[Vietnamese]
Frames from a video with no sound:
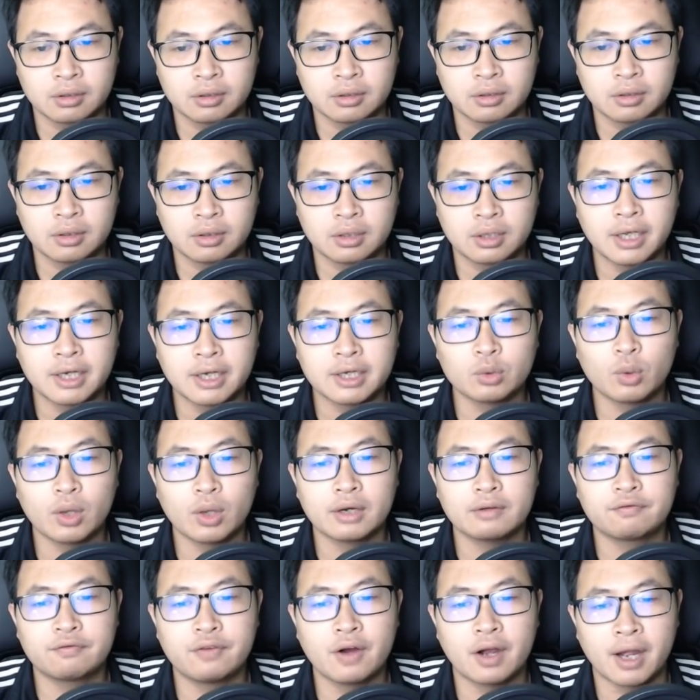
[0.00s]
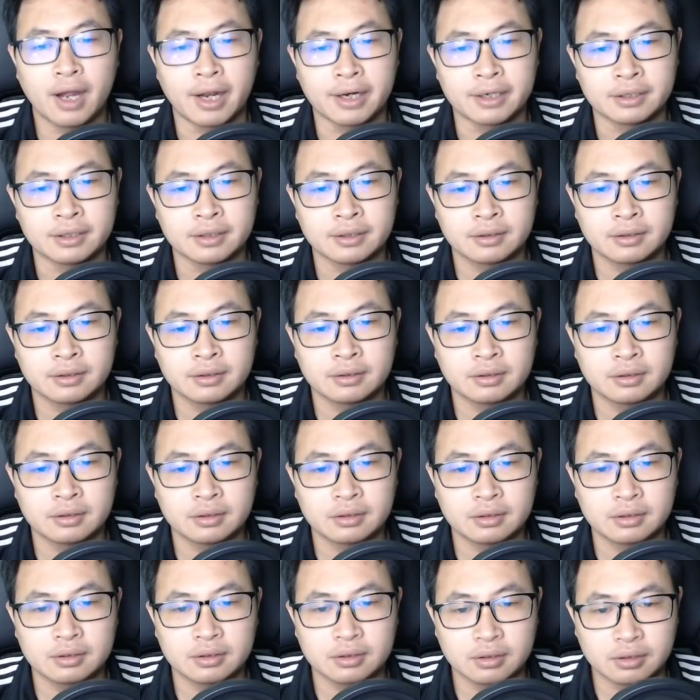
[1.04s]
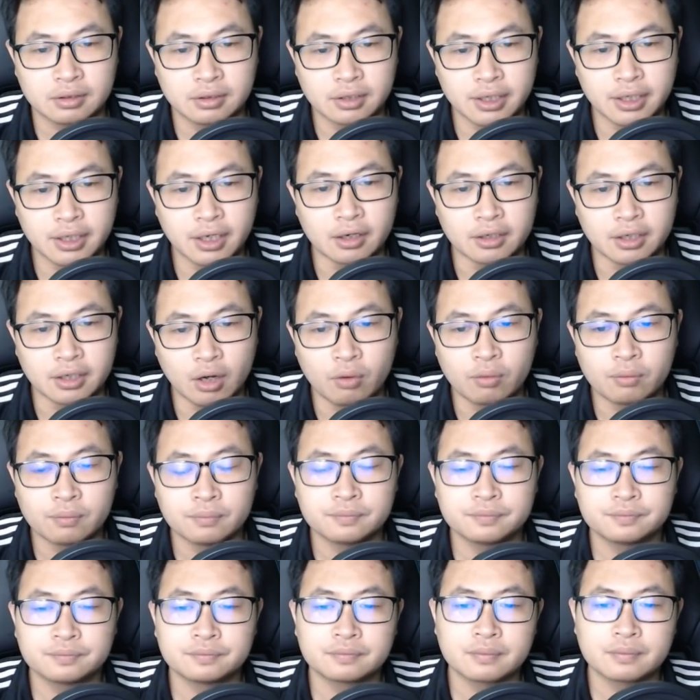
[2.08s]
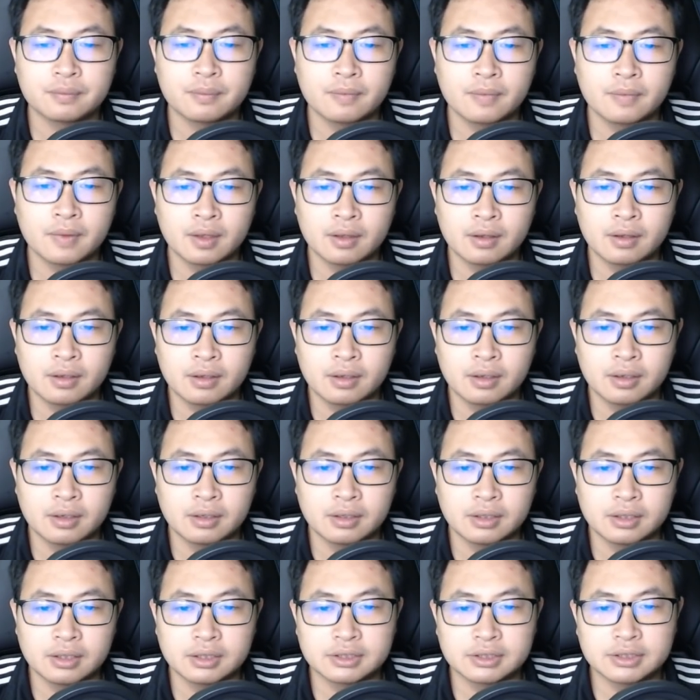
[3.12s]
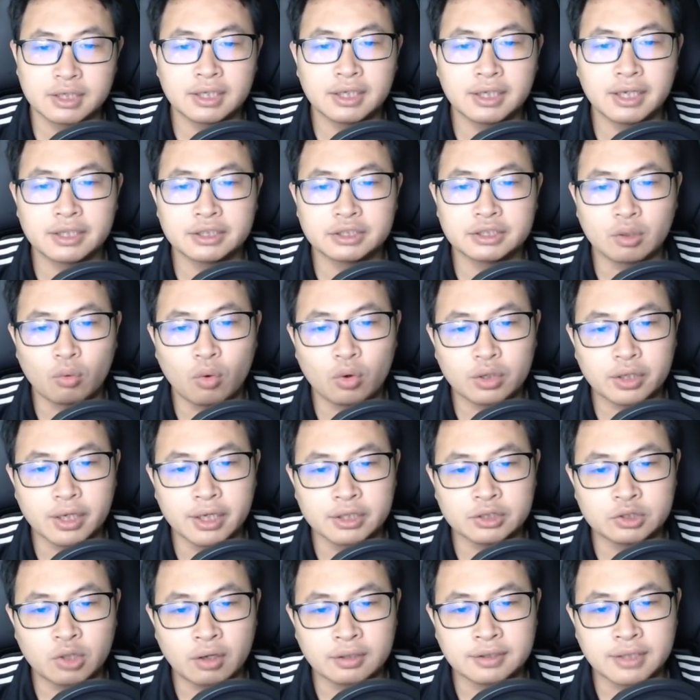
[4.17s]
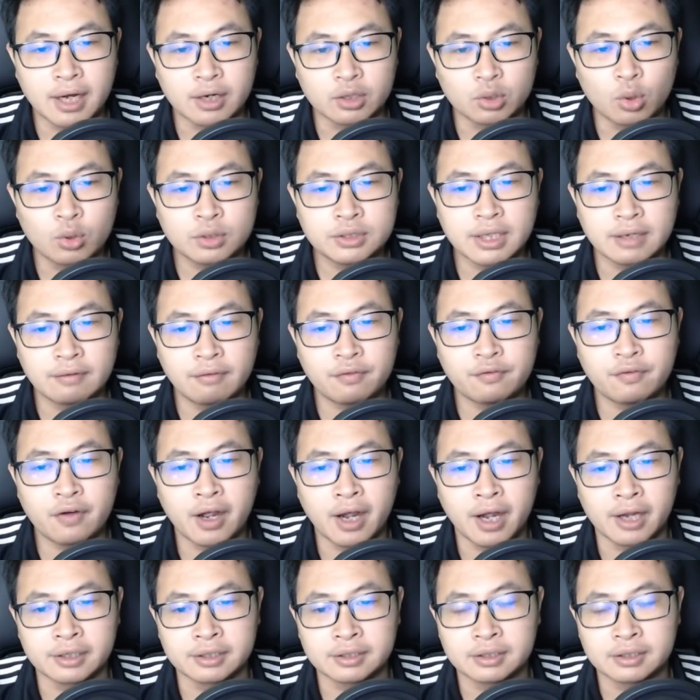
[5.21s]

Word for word: Thiên Nguyên Phương Hành, người ở đâu? Sinh linh trong cốt kính rõ ràng đối diện với Phương Hành,